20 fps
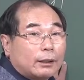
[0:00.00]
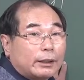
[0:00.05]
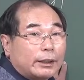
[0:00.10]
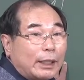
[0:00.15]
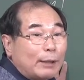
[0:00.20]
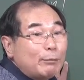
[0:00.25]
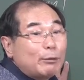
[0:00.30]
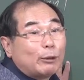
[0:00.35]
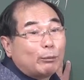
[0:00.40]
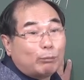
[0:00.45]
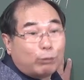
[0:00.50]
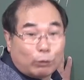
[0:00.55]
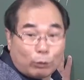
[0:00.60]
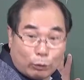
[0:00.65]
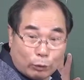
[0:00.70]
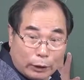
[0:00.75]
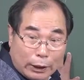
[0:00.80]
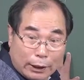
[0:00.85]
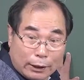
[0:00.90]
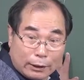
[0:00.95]

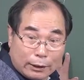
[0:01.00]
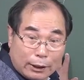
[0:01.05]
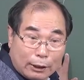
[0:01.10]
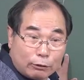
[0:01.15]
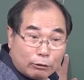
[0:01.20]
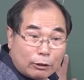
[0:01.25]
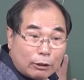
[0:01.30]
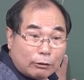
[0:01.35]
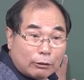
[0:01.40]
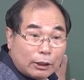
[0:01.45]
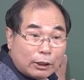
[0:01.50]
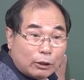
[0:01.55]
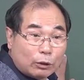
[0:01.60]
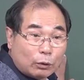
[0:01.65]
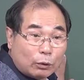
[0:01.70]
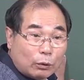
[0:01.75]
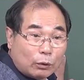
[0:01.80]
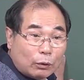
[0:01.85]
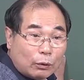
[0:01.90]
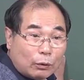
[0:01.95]
30% 되는 사주라고
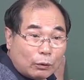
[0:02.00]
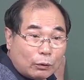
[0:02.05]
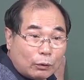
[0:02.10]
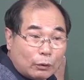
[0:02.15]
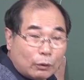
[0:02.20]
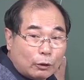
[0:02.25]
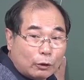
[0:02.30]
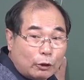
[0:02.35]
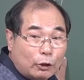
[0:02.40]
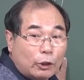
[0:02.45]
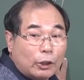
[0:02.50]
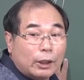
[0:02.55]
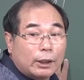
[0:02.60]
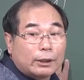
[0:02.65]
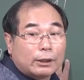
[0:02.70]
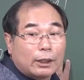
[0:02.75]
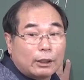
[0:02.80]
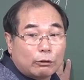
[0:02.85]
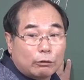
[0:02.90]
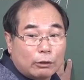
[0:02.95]
그랬죠.
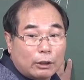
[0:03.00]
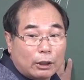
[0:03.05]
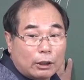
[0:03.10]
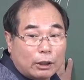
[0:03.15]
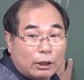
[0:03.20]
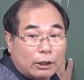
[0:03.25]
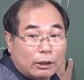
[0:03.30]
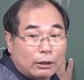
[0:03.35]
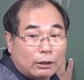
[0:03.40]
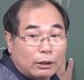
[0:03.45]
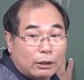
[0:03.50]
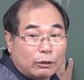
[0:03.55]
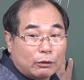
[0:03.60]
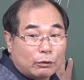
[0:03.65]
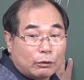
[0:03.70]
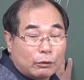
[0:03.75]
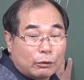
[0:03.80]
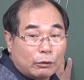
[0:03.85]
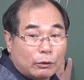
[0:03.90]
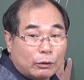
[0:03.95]
기한 사주야, 기한
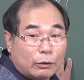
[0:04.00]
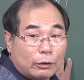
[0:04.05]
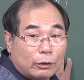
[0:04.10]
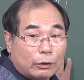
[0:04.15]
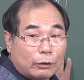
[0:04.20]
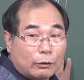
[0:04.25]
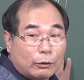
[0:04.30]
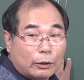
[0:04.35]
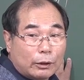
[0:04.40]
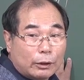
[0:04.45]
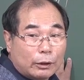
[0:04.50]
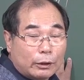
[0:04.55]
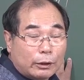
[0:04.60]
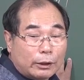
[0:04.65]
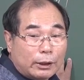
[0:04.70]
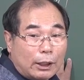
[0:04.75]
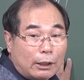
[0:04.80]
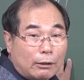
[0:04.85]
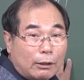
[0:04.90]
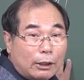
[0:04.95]

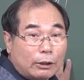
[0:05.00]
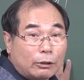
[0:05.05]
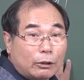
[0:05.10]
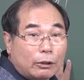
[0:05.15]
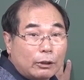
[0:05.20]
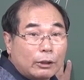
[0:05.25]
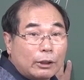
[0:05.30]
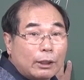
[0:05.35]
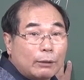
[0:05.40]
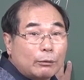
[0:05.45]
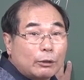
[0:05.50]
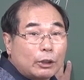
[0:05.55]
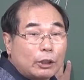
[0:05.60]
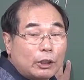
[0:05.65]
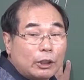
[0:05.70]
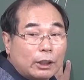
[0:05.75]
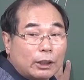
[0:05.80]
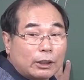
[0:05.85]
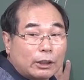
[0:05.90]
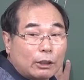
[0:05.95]
사주. 상관격이 되면
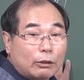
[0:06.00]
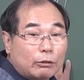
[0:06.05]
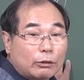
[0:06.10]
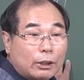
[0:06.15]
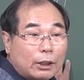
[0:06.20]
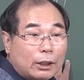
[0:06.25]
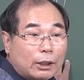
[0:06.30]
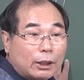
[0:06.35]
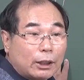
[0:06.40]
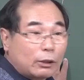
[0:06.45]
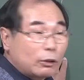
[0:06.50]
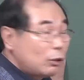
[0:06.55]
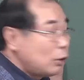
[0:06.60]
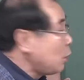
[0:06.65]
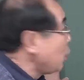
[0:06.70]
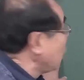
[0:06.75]
기한 사주야. 그래서